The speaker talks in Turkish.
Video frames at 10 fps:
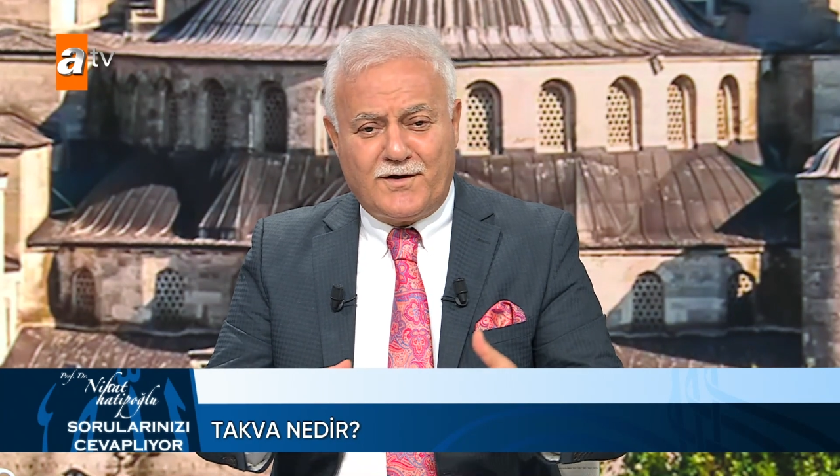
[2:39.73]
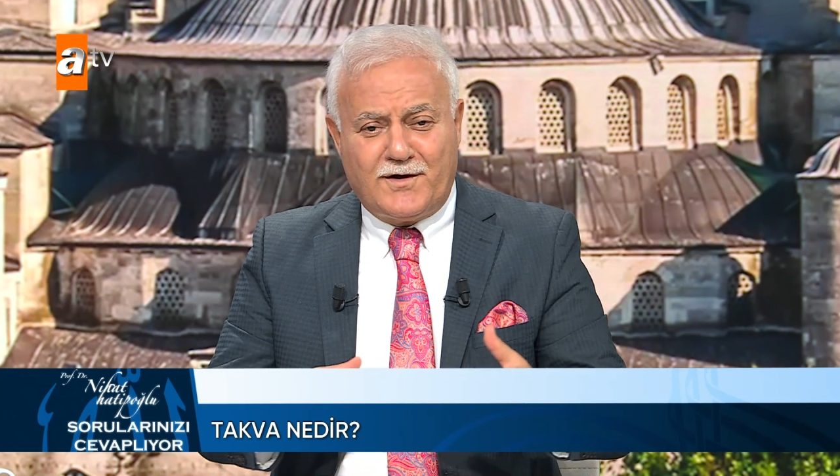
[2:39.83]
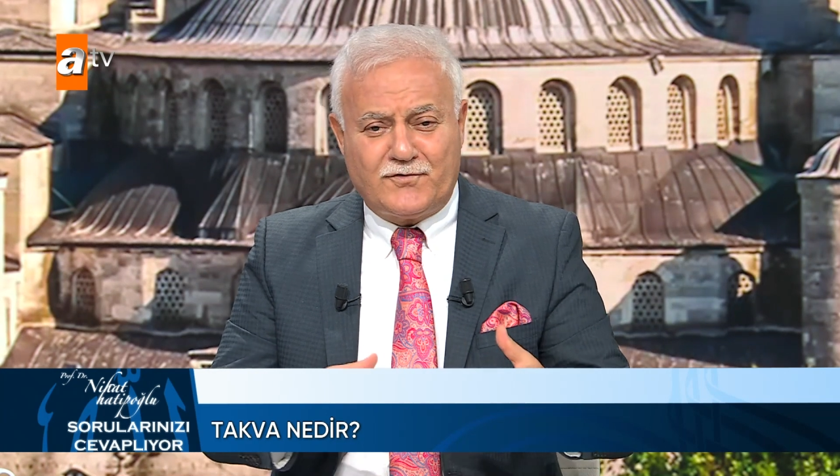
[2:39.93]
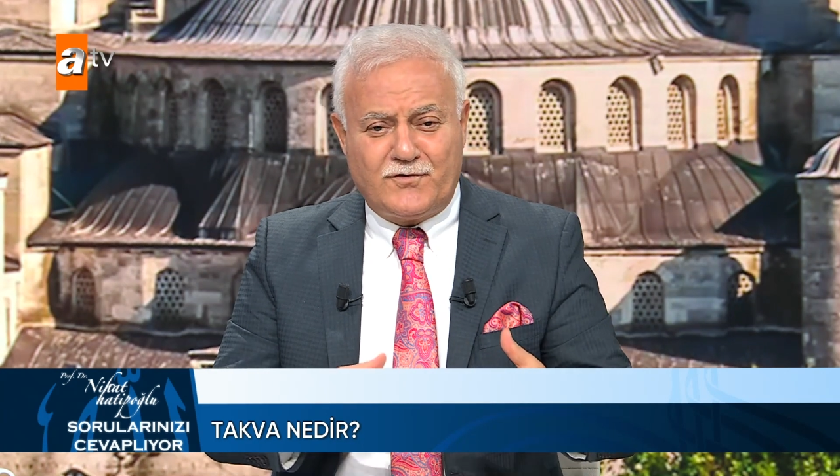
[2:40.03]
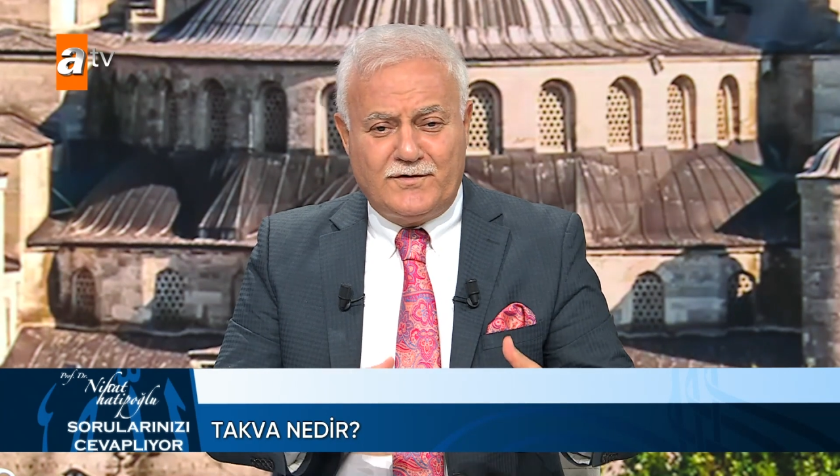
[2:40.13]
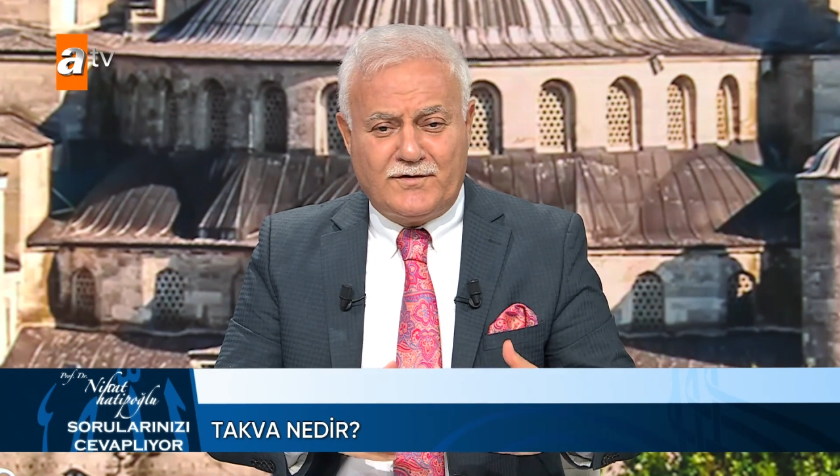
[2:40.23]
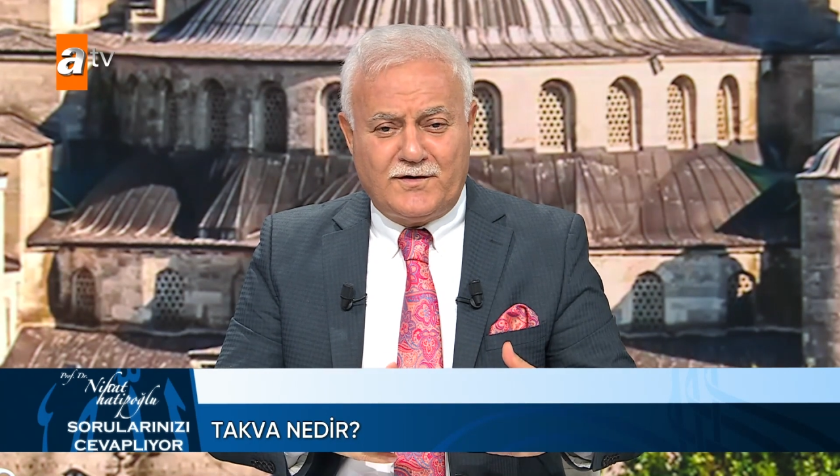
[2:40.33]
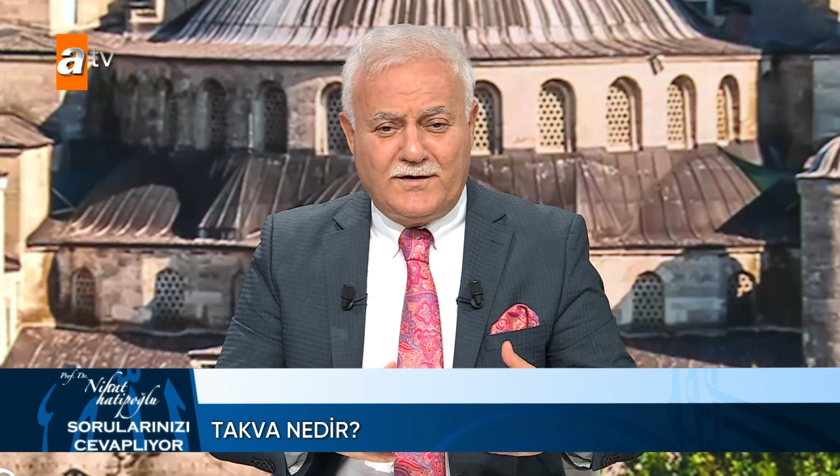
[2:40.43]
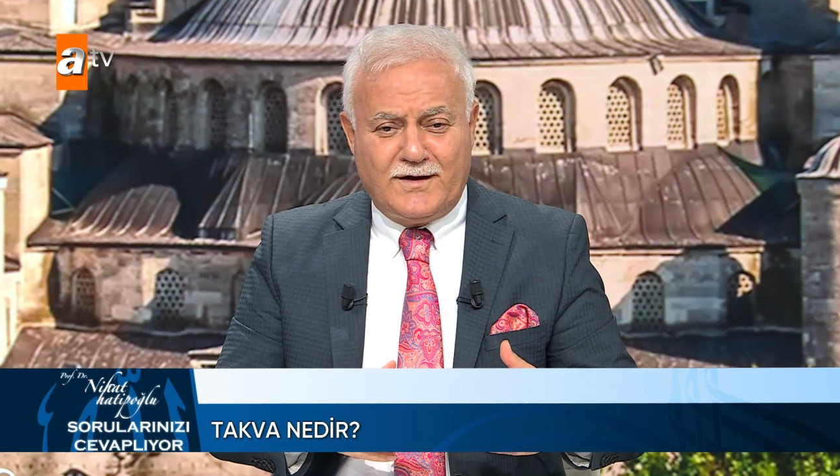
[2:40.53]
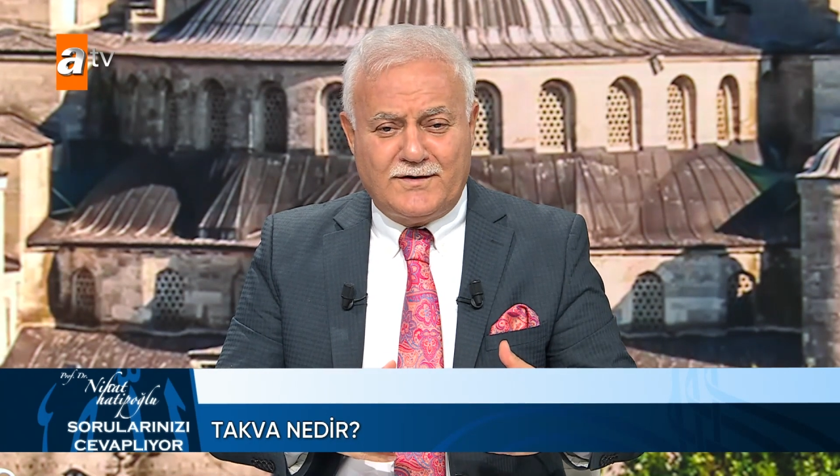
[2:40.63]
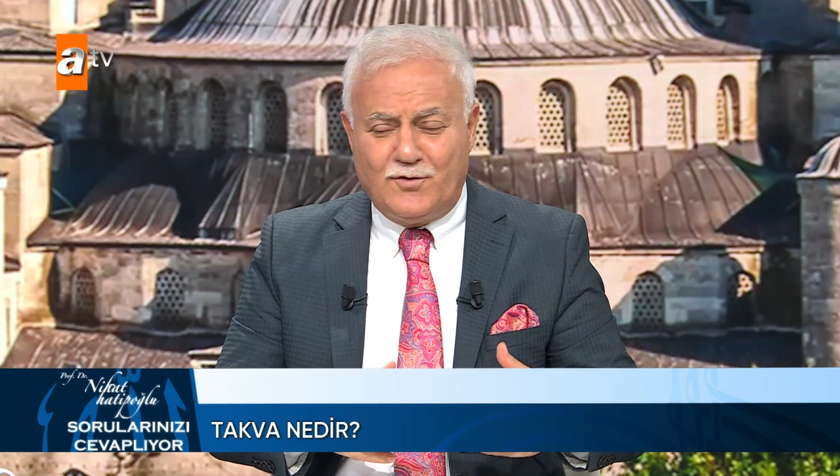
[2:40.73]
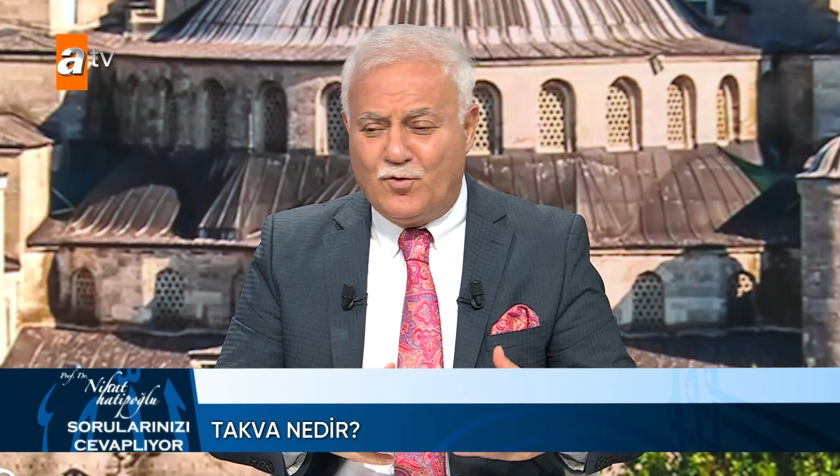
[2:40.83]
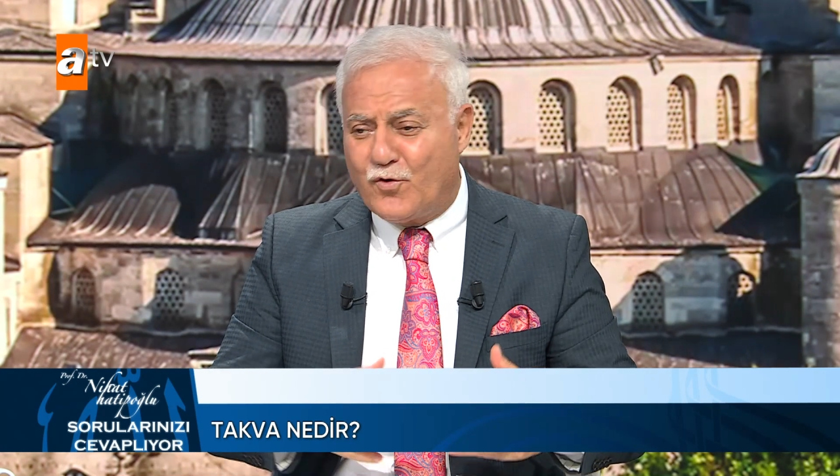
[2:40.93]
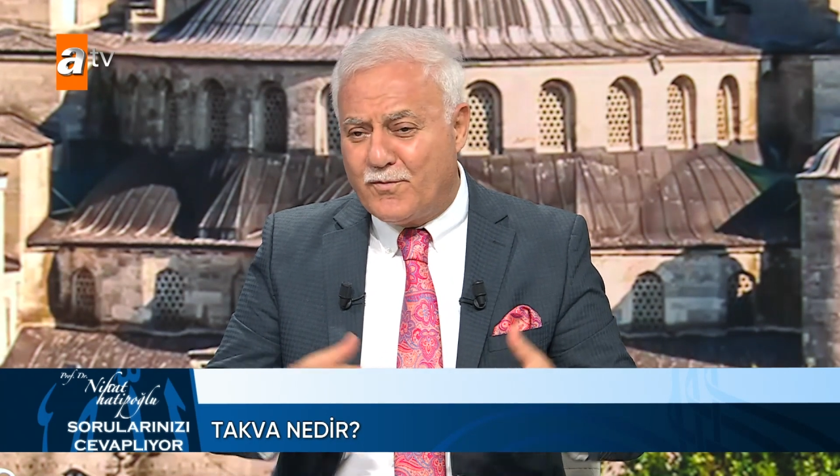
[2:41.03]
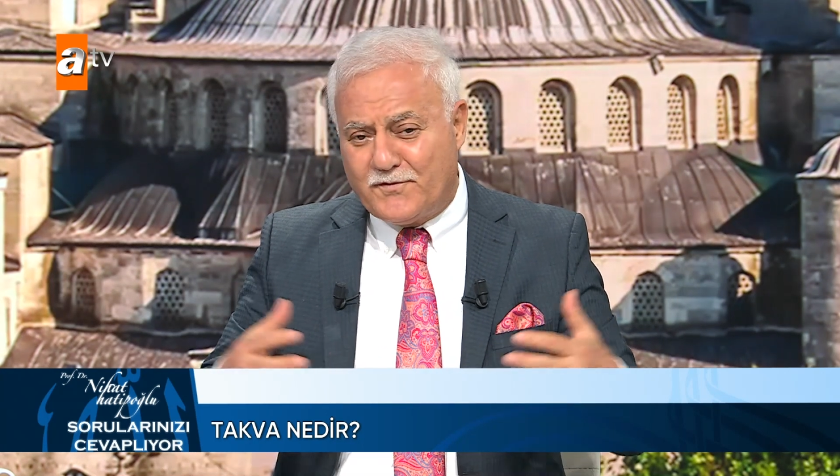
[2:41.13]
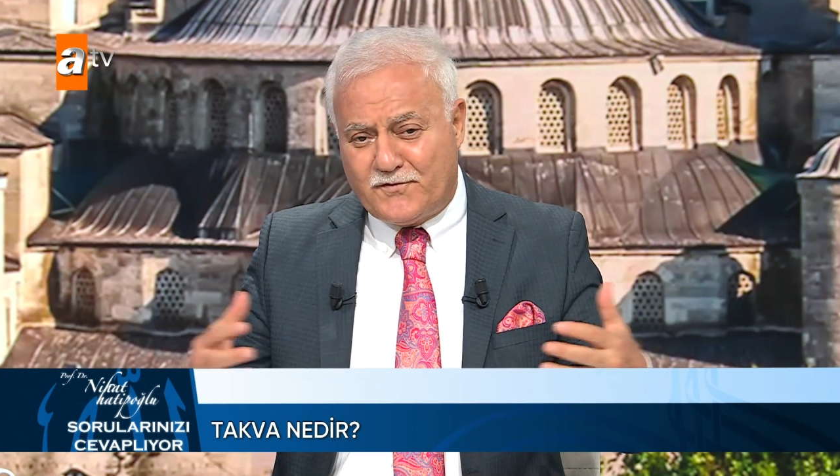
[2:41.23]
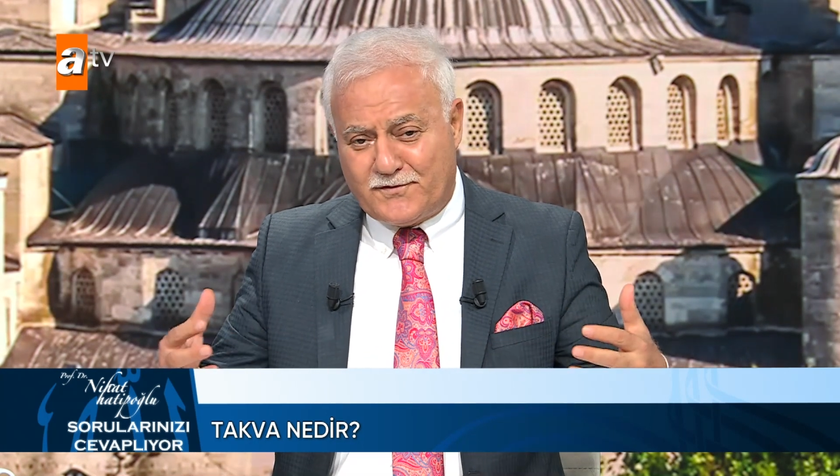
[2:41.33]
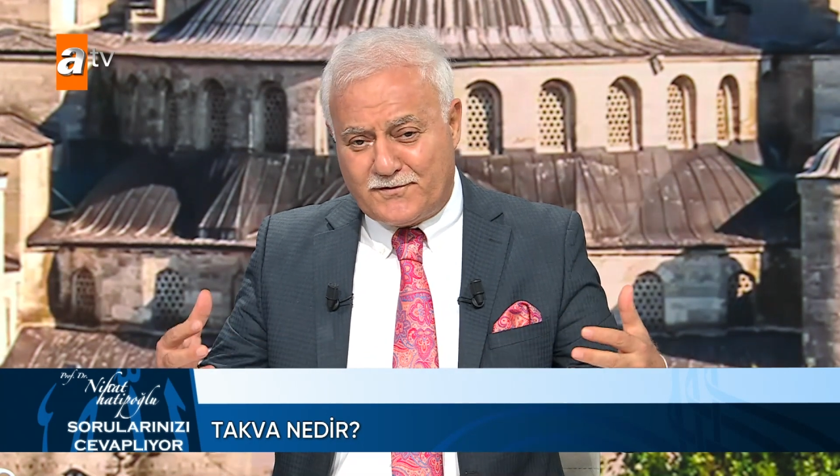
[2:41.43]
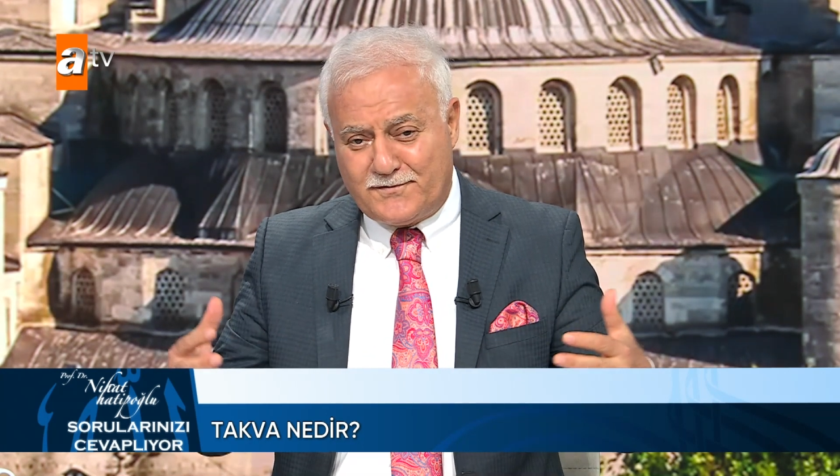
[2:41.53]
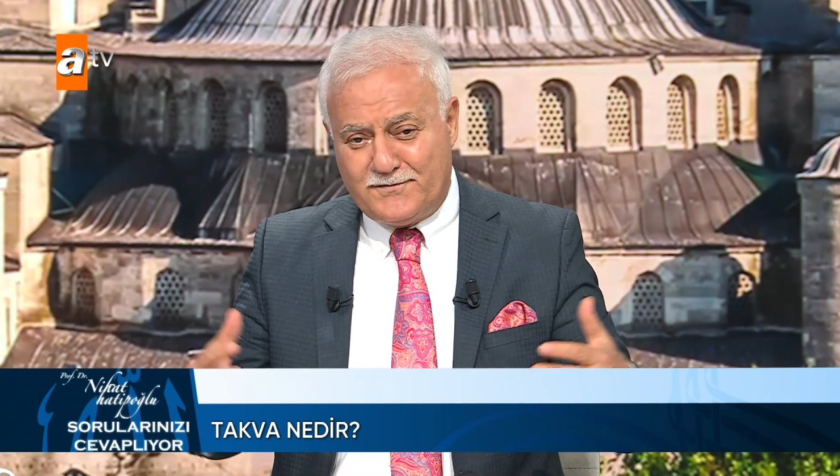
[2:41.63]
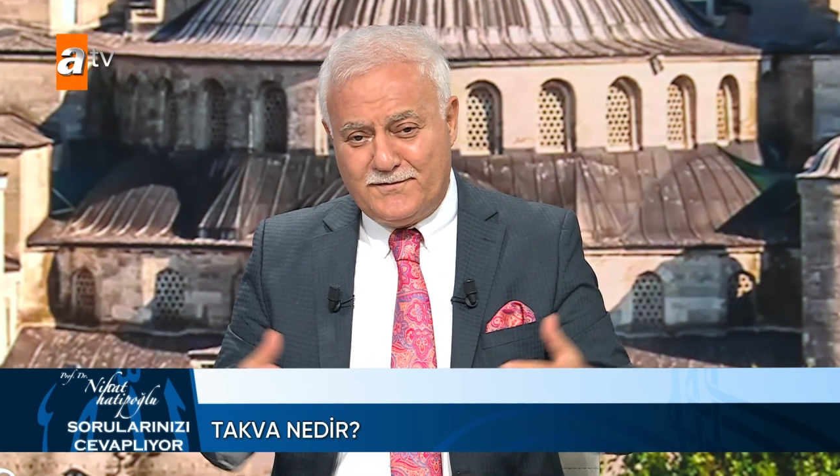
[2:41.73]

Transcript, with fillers: karşı insanın kendini korumasıdır.